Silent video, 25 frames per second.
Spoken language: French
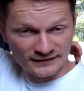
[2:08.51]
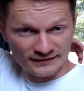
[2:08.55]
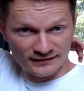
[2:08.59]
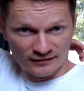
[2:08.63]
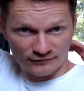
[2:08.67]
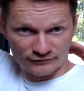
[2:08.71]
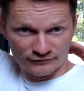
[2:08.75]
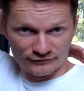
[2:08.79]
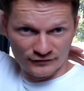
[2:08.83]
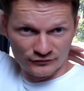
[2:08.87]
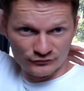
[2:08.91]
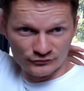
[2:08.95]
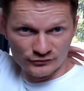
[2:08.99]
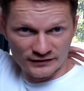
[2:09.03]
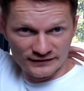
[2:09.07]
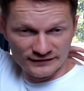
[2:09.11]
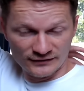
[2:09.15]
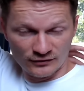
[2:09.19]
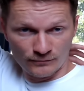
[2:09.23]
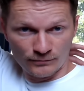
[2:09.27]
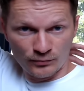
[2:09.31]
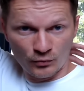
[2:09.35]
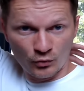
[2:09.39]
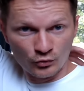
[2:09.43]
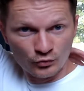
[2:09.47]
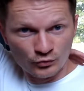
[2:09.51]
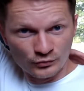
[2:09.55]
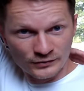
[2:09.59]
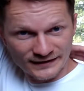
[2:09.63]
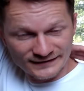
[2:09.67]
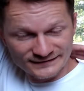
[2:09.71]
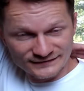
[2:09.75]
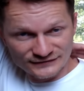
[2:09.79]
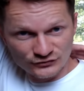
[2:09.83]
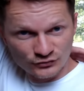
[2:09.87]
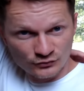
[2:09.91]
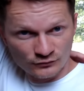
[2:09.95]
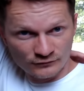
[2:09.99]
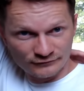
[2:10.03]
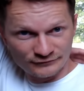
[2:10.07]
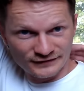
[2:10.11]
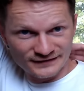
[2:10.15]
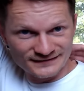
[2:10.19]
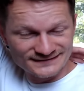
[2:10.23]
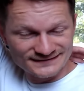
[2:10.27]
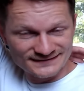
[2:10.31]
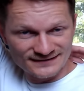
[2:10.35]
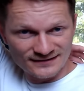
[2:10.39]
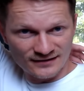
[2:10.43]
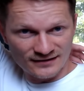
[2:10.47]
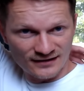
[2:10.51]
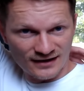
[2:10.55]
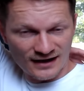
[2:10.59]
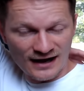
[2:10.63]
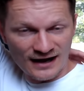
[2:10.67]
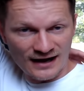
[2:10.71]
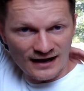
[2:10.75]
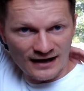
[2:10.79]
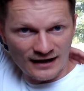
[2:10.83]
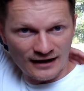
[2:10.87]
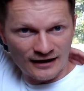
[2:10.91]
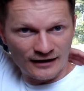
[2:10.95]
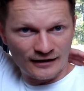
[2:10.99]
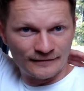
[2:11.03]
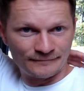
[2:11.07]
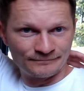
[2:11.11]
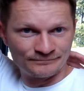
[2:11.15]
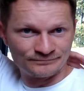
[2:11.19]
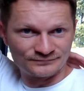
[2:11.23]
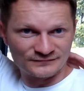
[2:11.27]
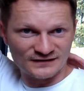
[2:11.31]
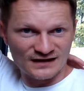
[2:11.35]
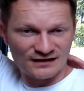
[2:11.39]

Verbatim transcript: Il a fallu aller en prolongation face à,